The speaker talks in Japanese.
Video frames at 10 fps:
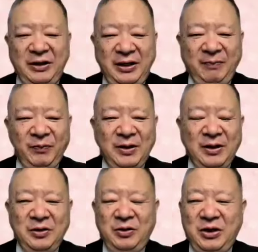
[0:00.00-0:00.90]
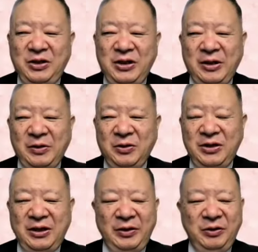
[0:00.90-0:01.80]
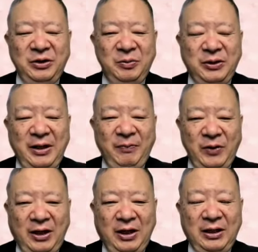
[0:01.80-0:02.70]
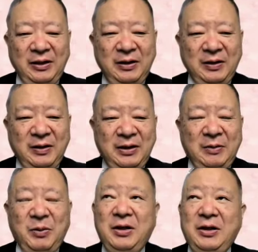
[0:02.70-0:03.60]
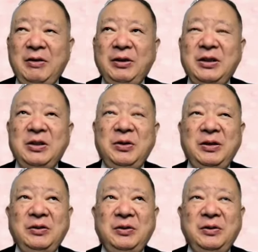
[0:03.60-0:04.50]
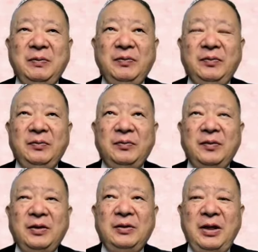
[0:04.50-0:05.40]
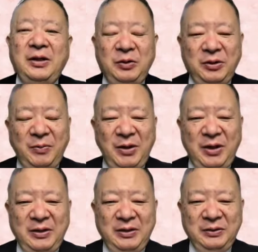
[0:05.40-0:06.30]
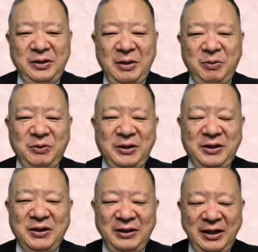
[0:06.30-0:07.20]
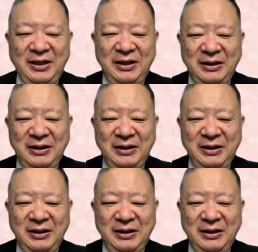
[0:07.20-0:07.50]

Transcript: で、はい、日高浩二さんが頼朝で、はい。まあ、あれが私のあの大河ドラマデビューでしたね。